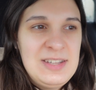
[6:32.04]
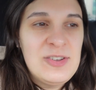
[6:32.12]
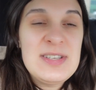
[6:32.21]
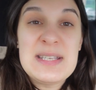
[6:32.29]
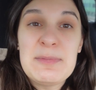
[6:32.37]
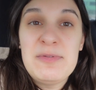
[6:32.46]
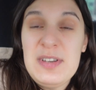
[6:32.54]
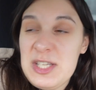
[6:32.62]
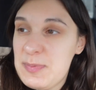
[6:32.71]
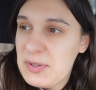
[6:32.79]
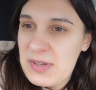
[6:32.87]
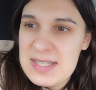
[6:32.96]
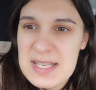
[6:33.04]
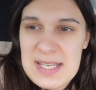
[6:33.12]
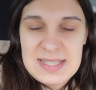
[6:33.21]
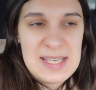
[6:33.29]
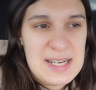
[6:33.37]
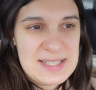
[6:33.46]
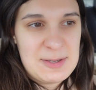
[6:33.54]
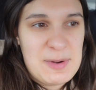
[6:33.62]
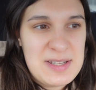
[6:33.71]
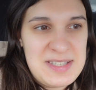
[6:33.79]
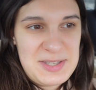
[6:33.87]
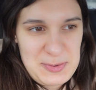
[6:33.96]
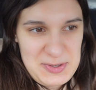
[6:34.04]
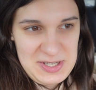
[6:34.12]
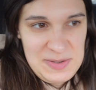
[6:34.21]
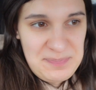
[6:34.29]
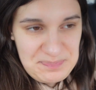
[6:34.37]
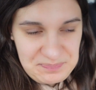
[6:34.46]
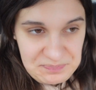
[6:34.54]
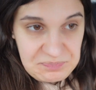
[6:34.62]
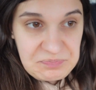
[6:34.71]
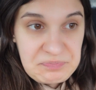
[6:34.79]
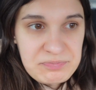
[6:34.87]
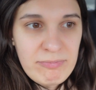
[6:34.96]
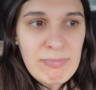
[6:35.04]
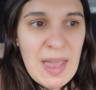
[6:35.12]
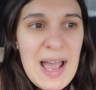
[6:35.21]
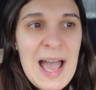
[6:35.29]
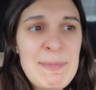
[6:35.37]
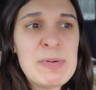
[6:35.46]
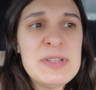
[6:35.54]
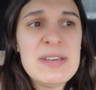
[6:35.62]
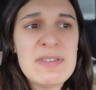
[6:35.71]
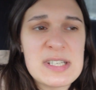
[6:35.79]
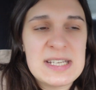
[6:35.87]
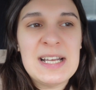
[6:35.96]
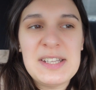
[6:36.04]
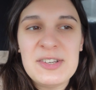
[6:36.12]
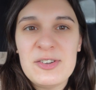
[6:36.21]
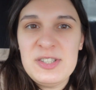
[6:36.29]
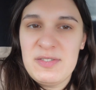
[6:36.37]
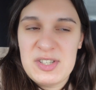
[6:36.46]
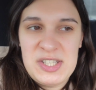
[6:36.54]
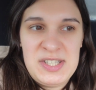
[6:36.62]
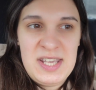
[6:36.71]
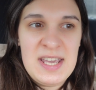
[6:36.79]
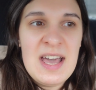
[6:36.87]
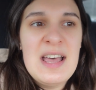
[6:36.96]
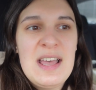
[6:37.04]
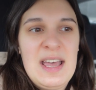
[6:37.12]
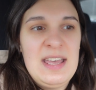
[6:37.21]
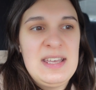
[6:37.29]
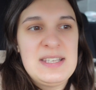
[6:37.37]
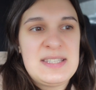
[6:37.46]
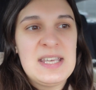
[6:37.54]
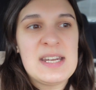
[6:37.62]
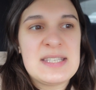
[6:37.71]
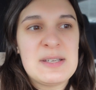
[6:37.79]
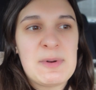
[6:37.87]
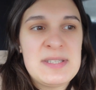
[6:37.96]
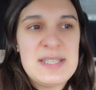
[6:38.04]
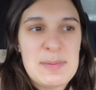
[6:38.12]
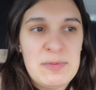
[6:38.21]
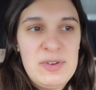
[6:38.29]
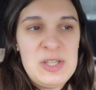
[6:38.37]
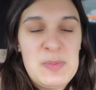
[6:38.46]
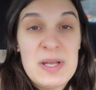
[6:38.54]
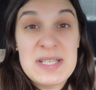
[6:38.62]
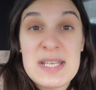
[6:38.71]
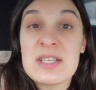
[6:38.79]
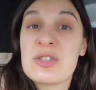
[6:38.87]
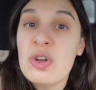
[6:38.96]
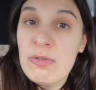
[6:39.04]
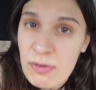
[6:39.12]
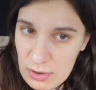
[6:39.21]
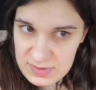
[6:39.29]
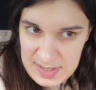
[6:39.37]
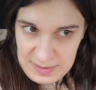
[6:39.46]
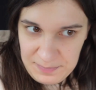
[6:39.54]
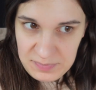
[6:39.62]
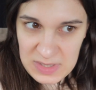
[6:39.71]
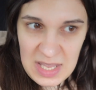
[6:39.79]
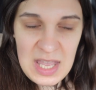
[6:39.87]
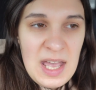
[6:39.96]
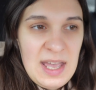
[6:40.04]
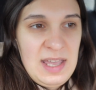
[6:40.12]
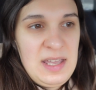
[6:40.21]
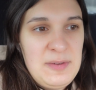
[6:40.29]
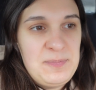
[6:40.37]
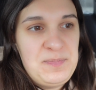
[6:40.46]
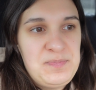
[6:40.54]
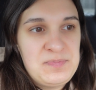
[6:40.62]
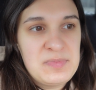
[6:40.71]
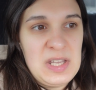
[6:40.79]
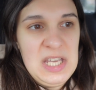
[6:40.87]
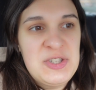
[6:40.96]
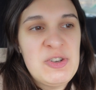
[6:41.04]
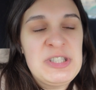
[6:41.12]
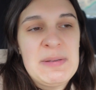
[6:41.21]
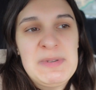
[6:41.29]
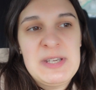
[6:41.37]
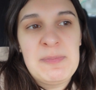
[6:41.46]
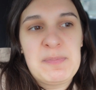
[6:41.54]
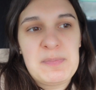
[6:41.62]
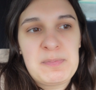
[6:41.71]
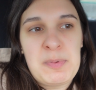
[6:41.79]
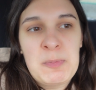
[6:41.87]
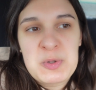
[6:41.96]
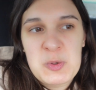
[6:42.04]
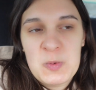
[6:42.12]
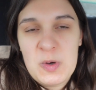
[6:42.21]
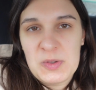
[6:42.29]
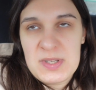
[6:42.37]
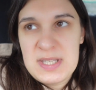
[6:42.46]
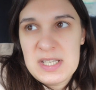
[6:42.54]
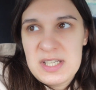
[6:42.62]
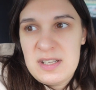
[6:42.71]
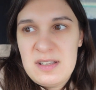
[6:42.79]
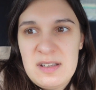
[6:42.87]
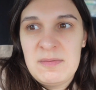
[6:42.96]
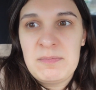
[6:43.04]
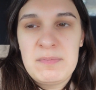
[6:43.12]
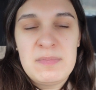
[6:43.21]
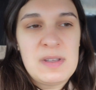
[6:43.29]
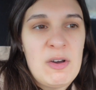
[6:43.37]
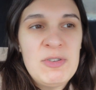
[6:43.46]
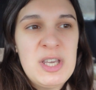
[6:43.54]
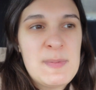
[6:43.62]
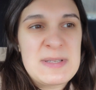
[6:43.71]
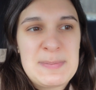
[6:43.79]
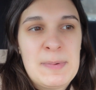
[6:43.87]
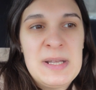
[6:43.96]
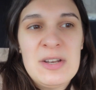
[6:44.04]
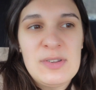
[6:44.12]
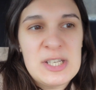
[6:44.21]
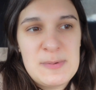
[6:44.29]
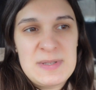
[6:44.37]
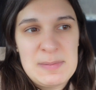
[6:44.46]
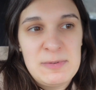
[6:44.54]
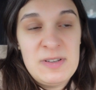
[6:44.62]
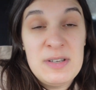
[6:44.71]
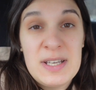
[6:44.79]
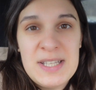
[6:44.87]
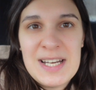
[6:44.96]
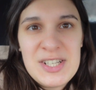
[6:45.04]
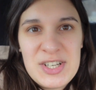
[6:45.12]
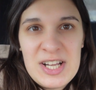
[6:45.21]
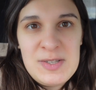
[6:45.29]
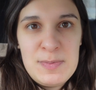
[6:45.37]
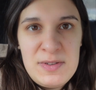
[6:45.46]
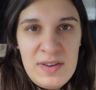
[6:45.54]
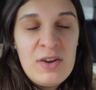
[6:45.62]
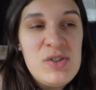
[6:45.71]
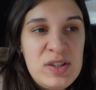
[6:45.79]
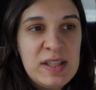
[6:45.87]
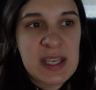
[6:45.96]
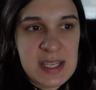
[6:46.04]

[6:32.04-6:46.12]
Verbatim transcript: no i zamówiliśmy to jedzenie z tej restauracji sushi a ponieważ kilka tygodni wcześniej e, z tej restauracji zamówiliśmy jedzenie z dowozem i coś tam się popsuło, to znaczy mm, oni chyba zapomnieli o naszym zamówieniu, generalnie czekaliśmy dwie godziny na